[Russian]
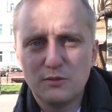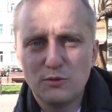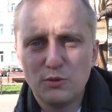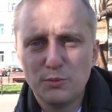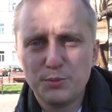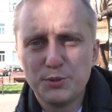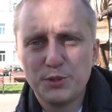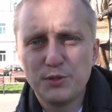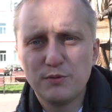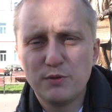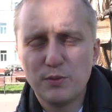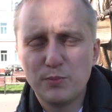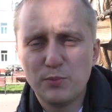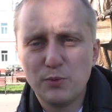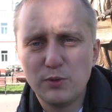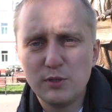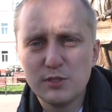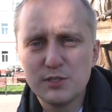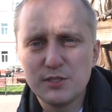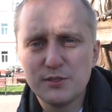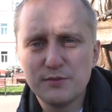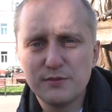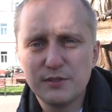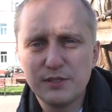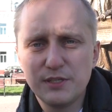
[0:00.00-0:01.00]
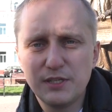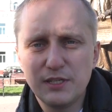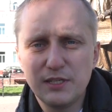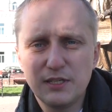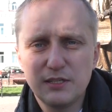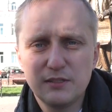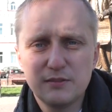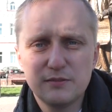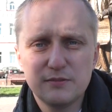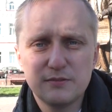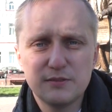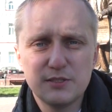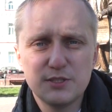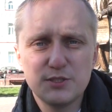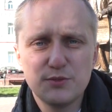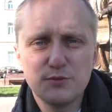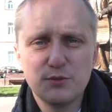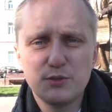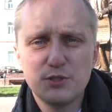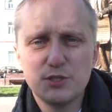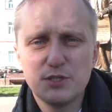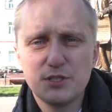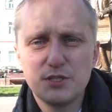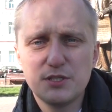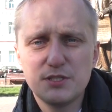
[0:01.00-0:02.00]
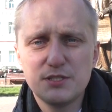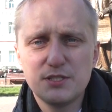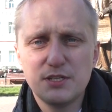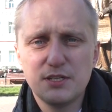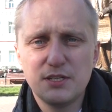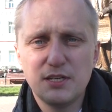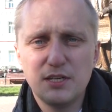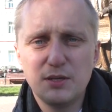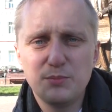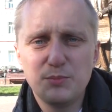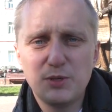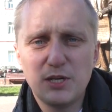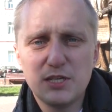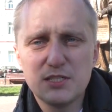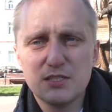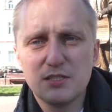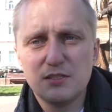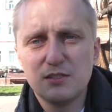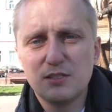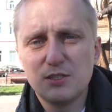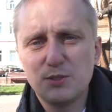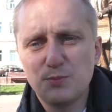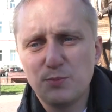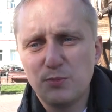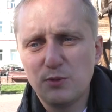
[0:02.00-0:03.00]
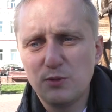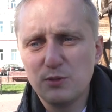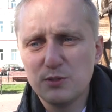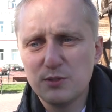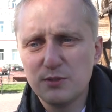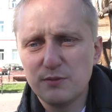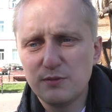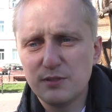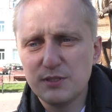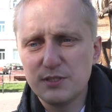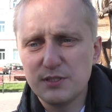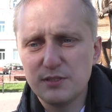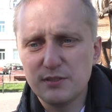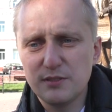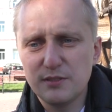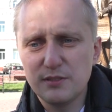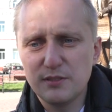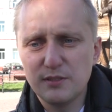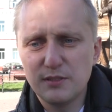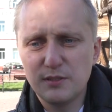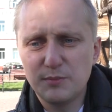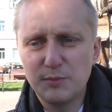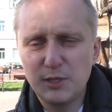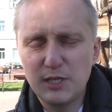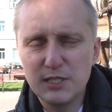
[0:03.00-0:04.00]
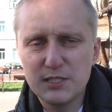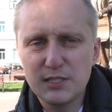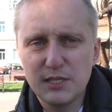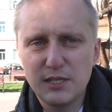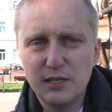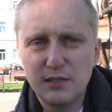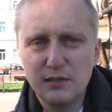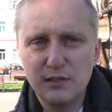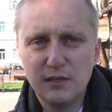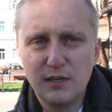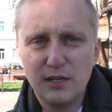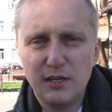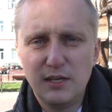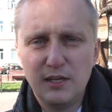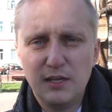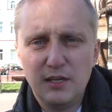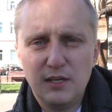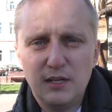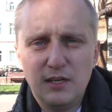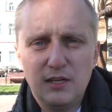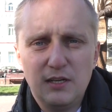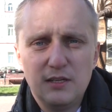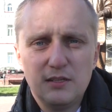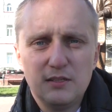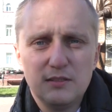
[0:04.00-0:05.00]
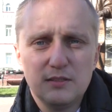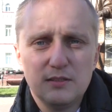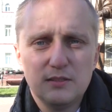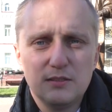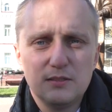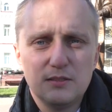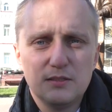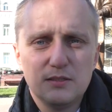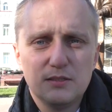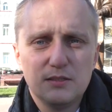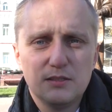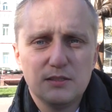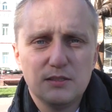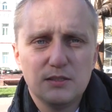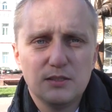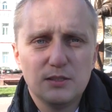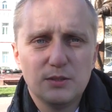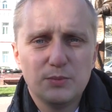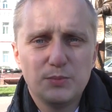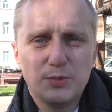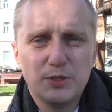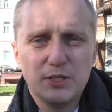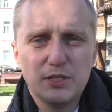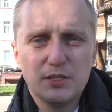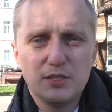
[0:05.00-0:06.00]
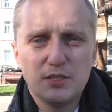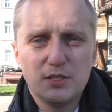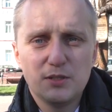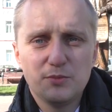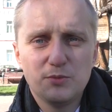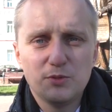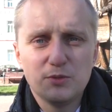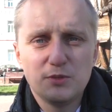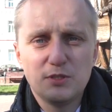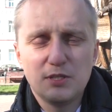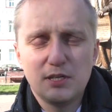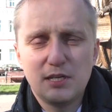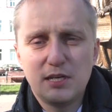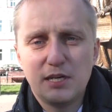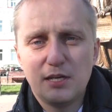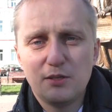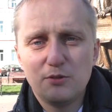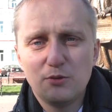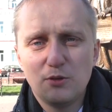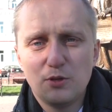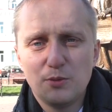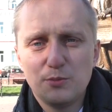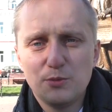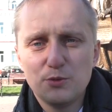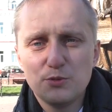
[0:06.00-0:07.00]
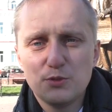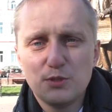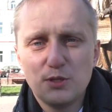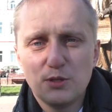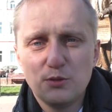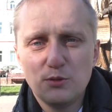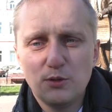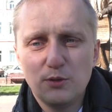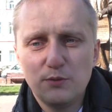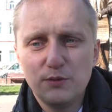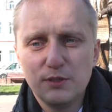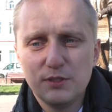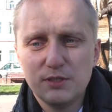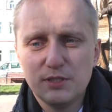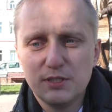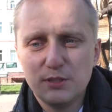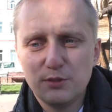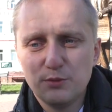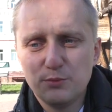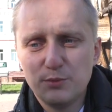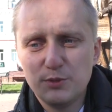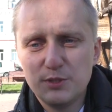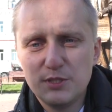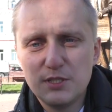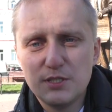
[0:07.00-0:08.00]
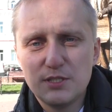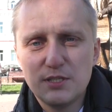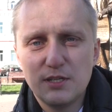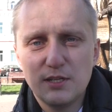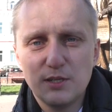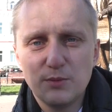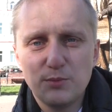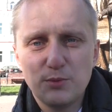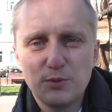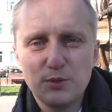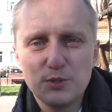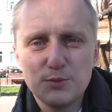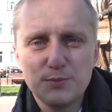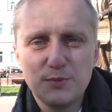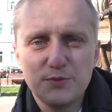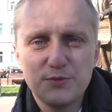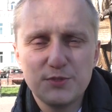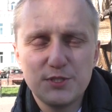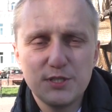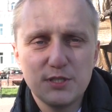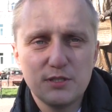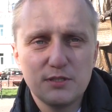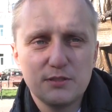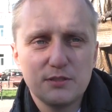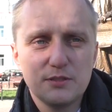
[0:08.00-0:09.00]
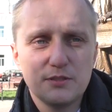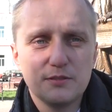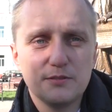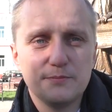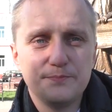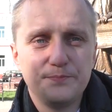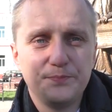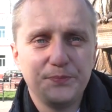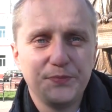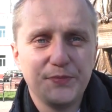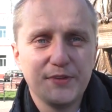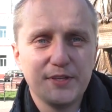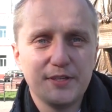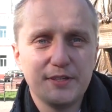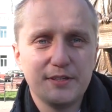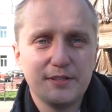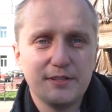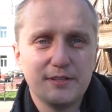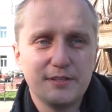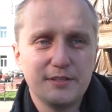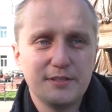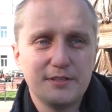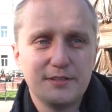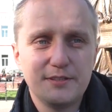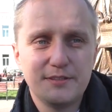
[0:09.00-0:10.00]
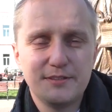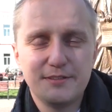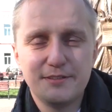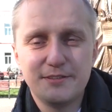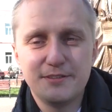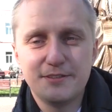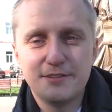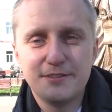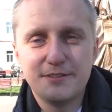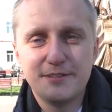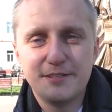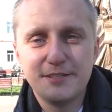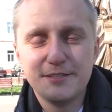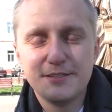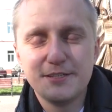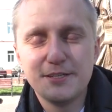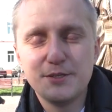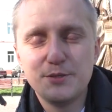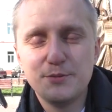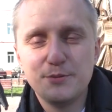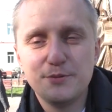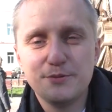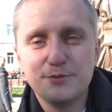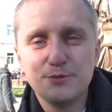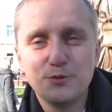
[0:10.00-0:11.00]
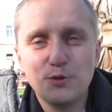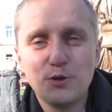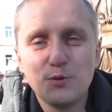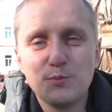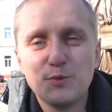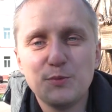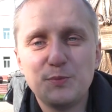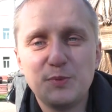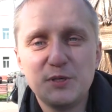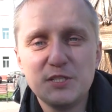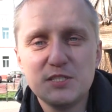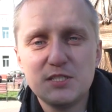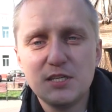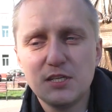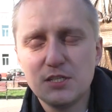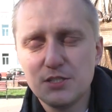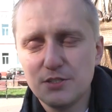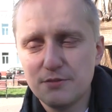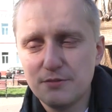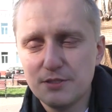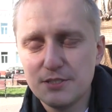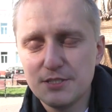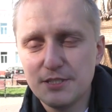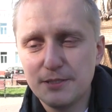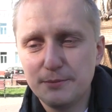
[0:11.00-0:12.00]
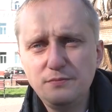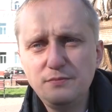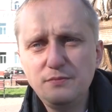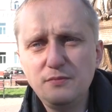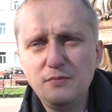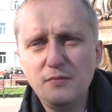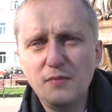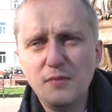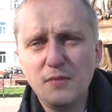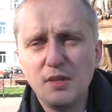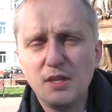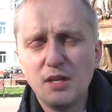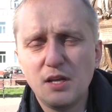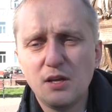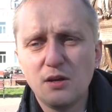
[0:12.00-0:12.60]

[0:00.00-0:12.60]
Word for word: общего пользования на сегодняшний день обязаны использовать маски. Э, поэтому такая норма установлена и убедительная просьба всех э, этой нормы придерживаться. А, Дмитрий